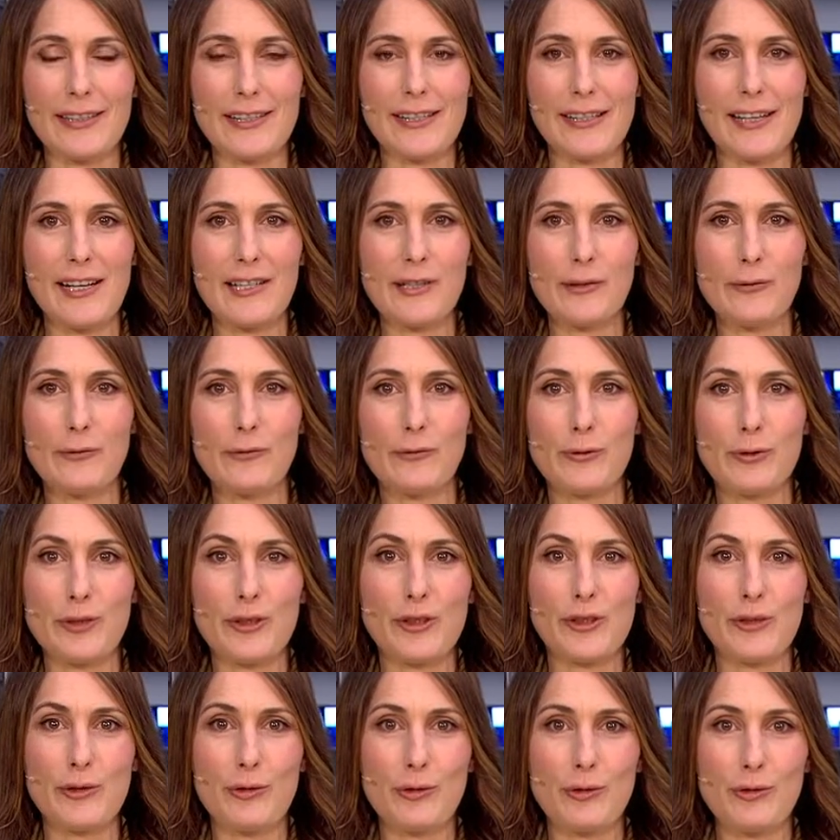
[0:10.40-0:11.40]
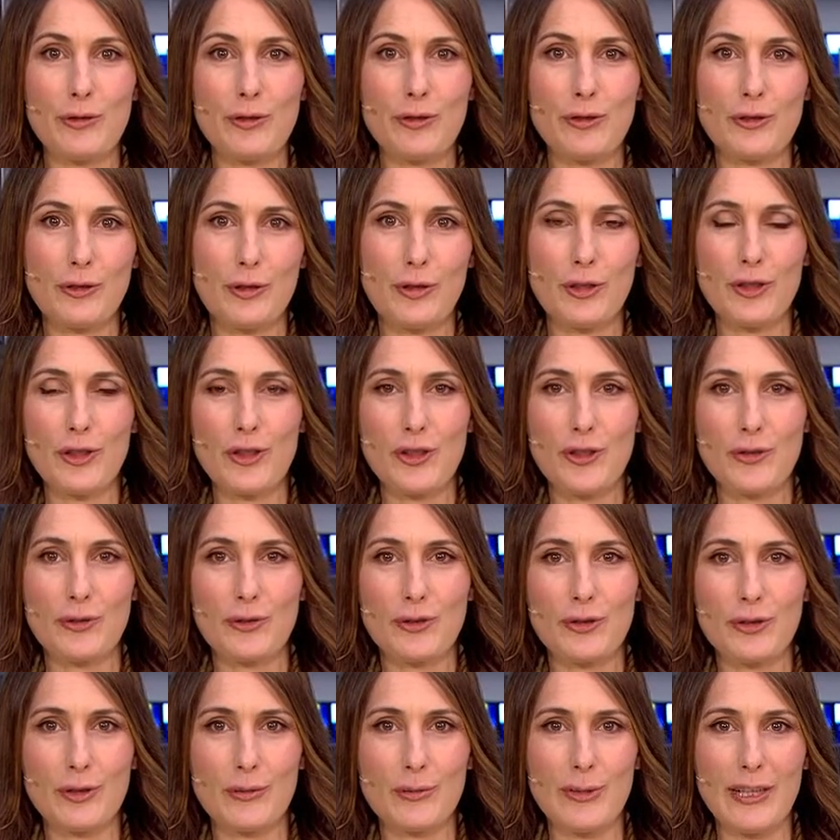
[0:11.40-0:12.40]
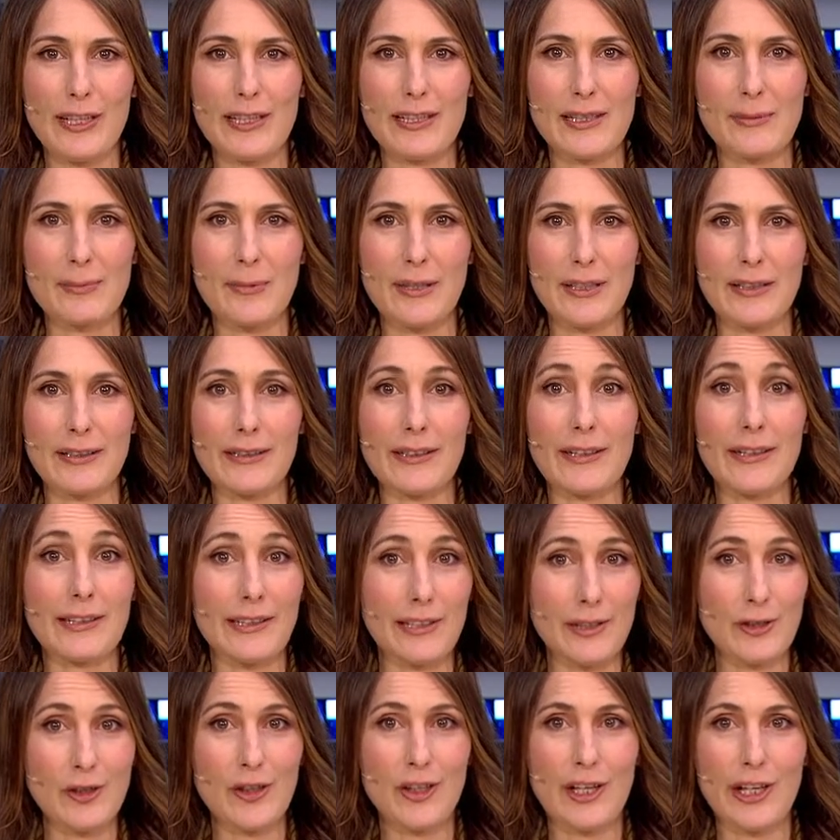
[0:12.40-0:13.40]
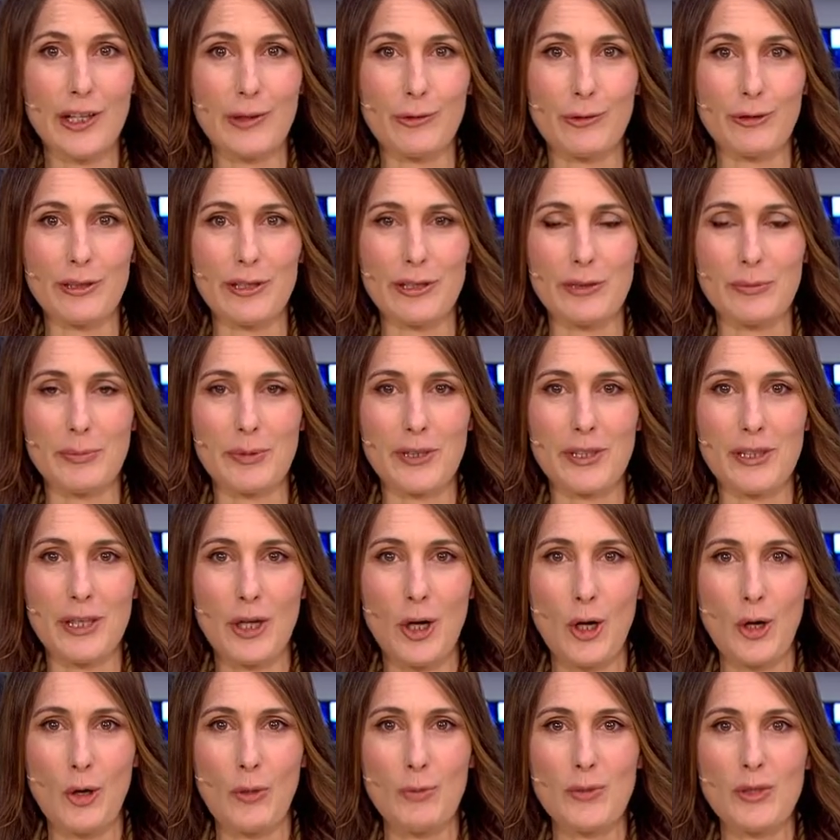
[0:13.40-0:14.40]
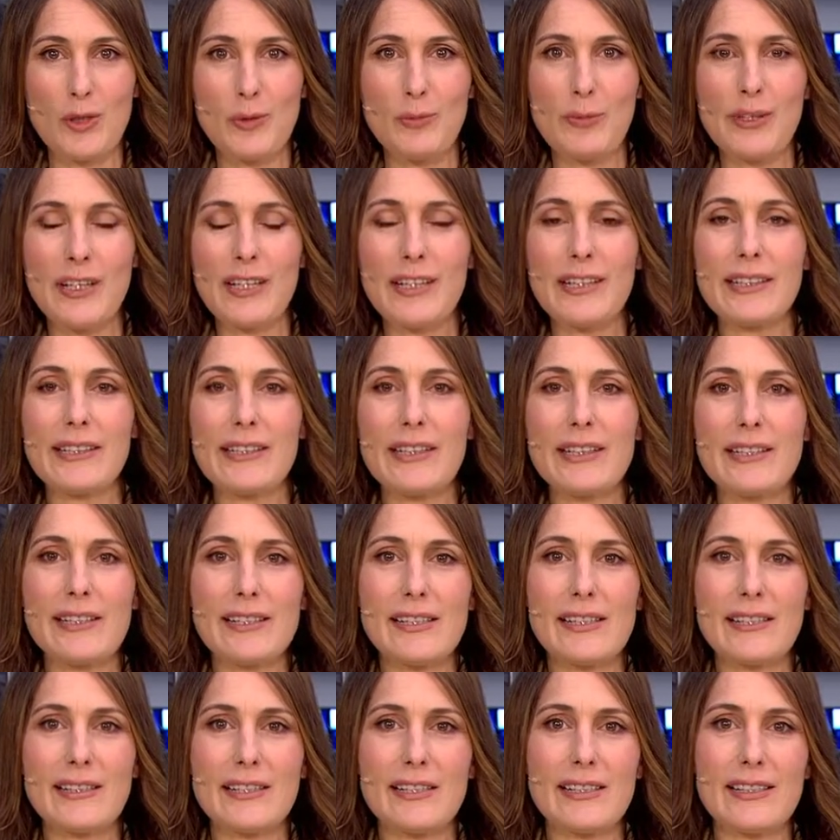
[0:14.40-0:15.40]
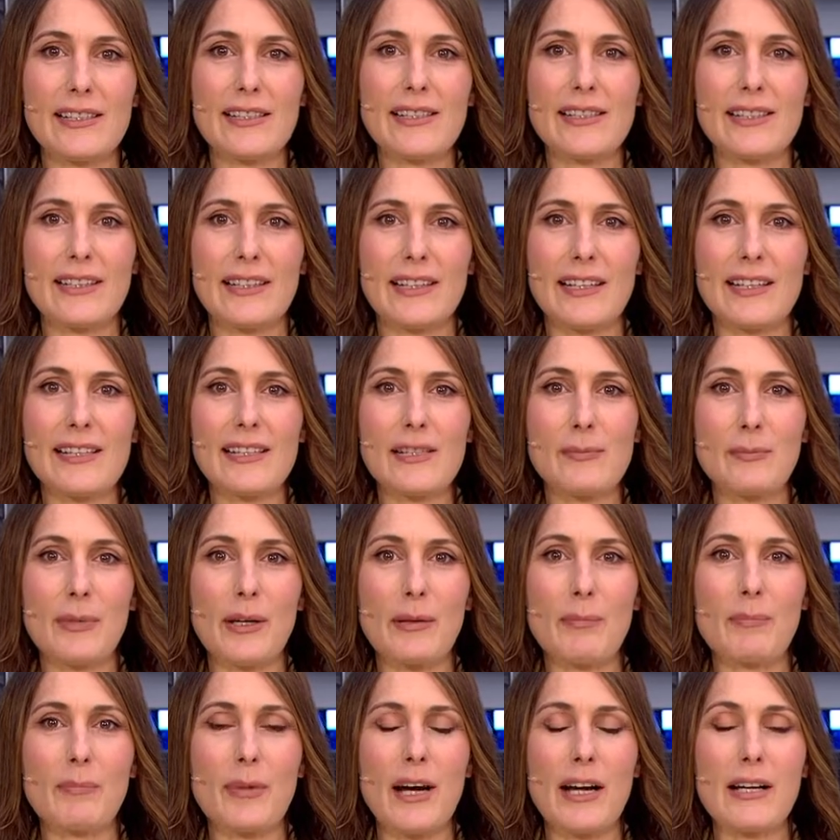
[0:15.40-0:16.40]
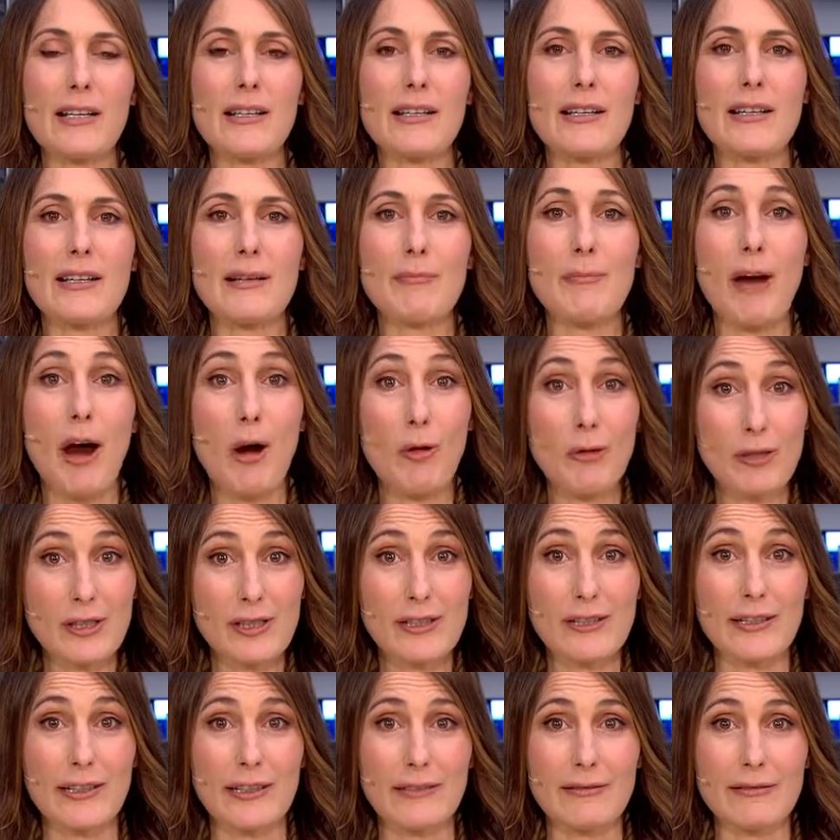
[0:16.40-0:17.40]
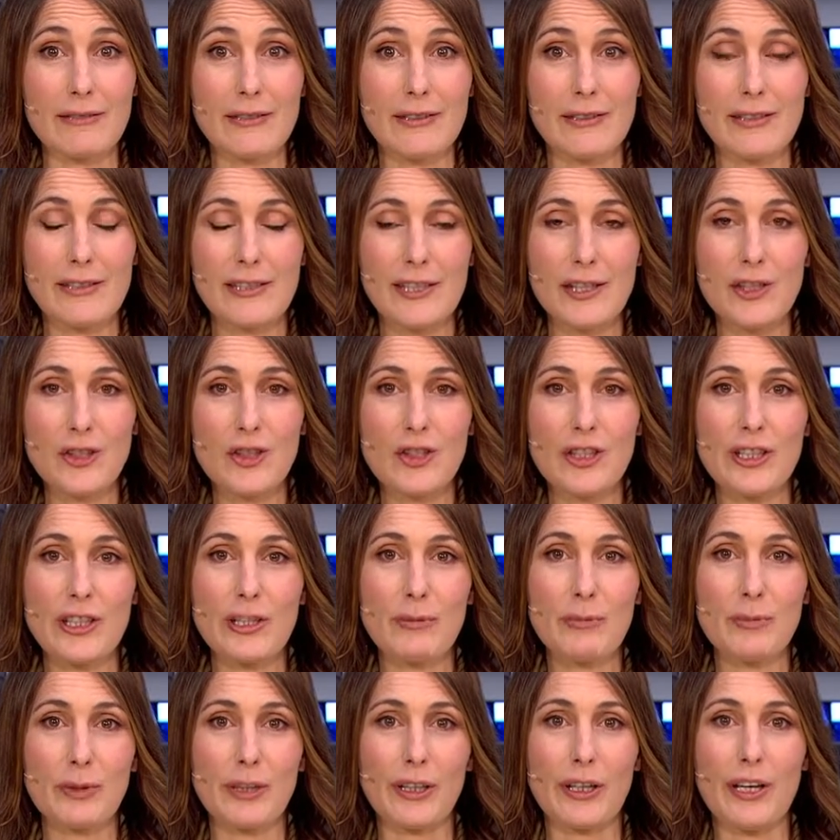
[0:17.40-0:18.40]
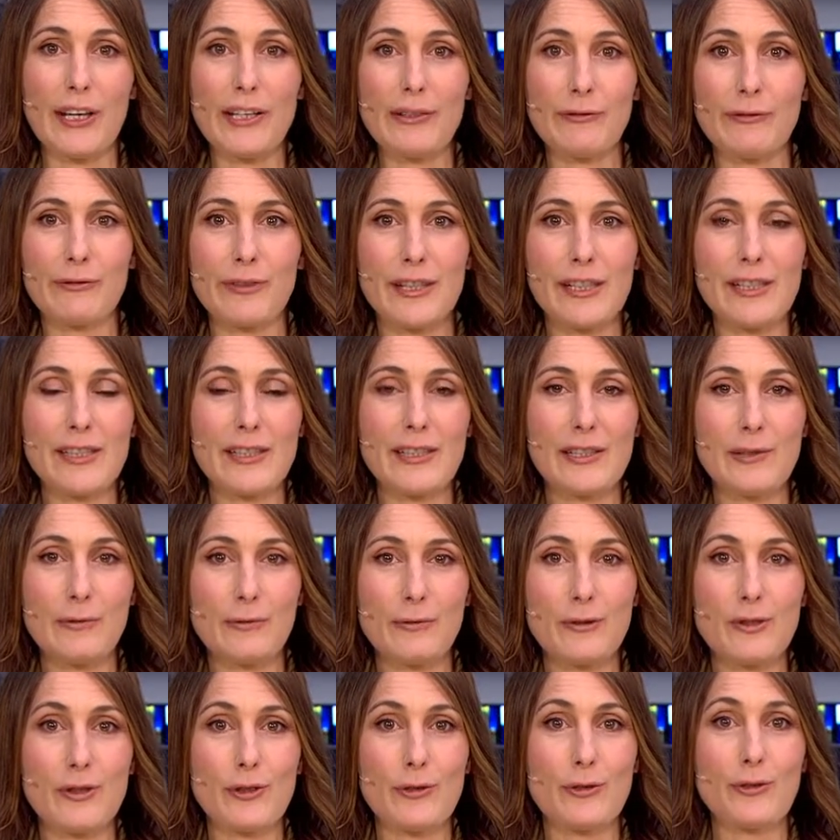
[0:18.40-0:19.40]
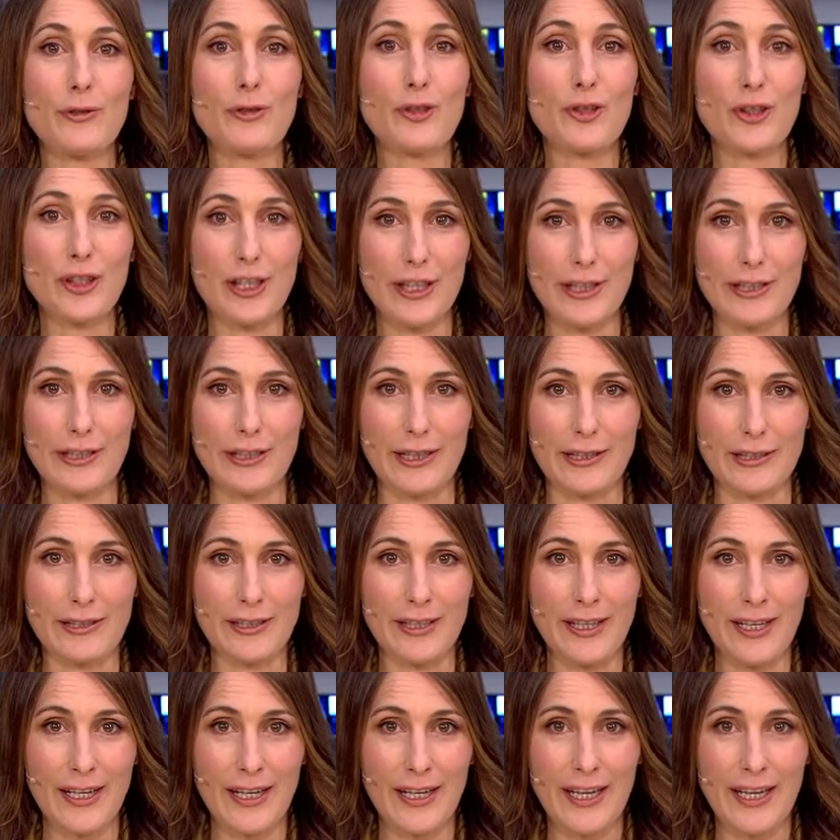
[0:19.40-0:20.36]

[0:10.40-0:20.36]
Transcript: Sachen Fusion Deutsche und Commerzbank eine Entscheidung gibt. Umso mehr regt sich das Interesse bei Banken im Ausland. Sie stehen bereit, falls die Fusion scheitert.